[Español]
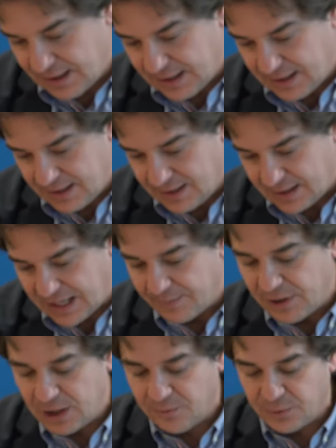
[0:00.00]
el
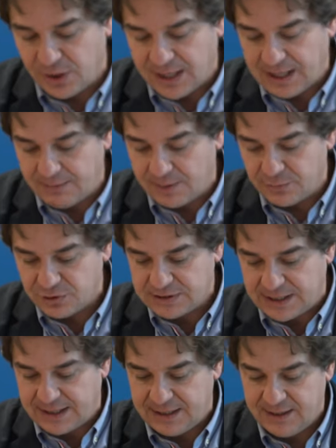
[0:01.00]
camino por el que
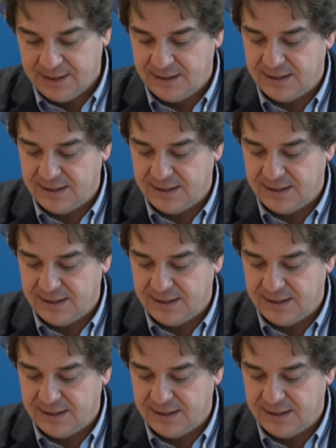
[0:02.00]
vamos a,